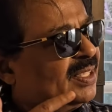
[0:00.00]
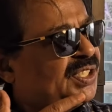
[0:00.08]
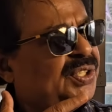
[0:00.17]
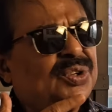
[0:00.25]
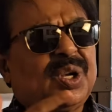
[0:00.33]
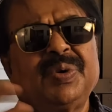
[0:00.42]

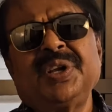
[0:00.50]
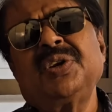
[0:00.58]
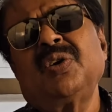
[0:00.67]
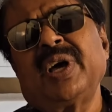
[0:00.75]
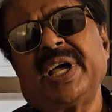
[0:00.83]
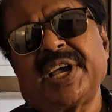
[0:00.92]
ছিন্ন ভিন্ন
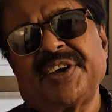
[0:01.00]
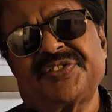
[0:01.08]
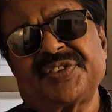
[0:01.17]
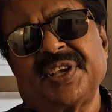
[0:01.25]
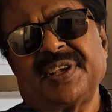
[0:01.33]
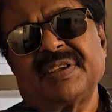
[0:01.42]
হয়ে
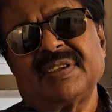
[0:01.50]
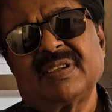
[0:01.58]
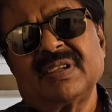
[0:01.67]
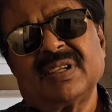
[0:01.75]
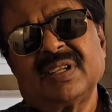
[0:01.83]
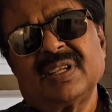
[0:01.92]
গেছে
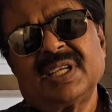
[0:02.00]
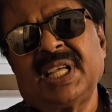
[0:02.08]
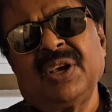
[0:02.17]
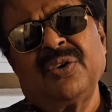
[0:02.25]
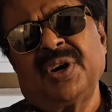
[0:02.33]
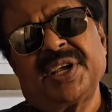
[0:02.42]
কি
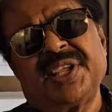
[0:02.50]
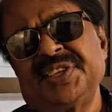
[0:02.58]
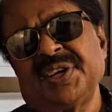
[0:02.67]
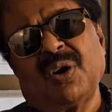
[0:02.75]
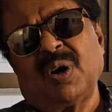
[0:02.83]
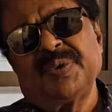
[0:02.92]
করে কি
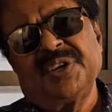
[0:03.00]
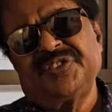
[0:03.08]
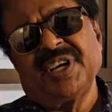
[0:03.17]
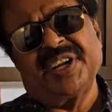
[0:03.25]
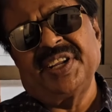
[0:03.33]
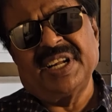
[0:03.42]
যে হবে
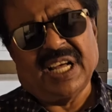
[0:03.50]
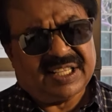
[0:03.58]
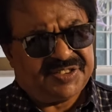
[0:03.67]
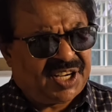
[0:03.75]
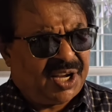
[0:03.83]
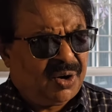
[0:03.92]
জানি না
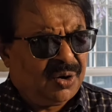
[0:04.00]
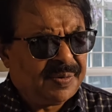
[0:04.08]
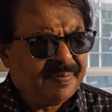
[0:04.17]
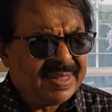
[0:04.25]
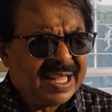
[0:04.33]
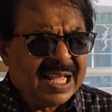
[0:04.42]
যাই হোক
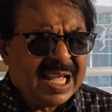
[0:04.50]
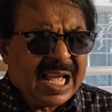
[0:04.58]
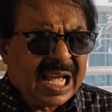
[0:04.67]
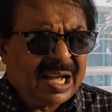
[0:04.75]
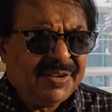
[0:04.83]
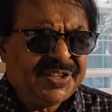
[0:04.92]

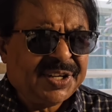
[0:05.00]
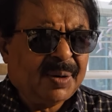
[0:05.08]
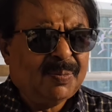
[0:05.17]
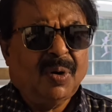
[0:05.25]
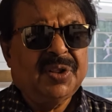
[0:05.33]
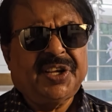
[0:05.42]
আমি যেটা
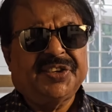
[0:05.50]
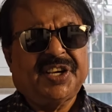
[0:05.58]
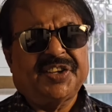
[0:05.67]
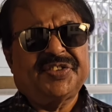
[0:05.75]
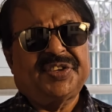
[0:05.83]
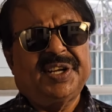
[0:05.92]
বলতে
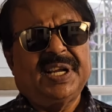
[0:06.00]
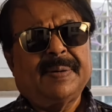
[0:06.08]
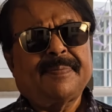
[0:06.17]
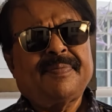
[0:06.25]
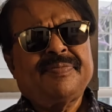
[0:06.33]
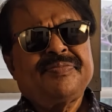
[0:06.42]
চাচ্ছিলাম
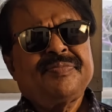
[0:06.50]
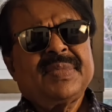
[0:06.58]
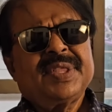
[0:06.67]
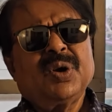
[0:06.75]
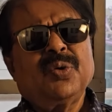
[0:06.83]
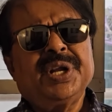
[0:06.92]

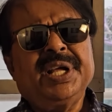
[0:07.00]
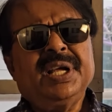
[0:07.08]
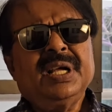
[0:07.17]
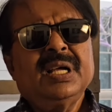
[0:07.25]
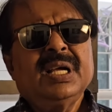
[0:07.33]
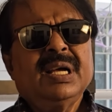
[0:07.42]
যে উনি
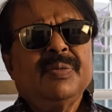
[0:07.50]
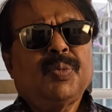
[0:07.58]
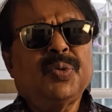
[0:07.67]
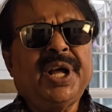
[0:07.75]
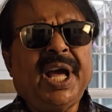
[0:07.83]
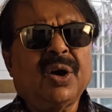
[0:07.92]

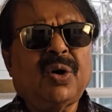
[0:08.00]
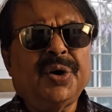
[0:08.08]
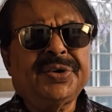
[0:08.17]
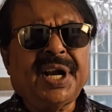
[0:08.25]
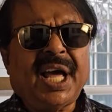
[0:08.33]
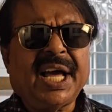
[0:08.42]
উনি এক
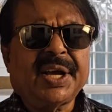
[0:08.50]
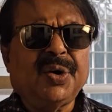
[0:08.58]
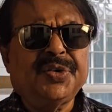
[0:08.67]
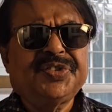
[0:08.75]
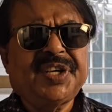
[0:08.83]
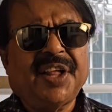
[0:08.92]
ঘন্টা আগেও
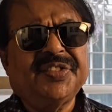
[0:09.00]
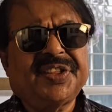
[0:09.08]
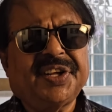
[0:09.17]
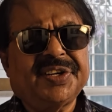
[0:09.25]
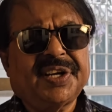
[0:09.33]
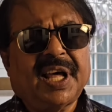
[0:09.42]

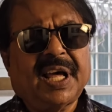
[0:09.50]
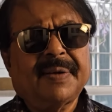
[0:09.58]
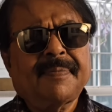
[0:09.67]
জানতেন না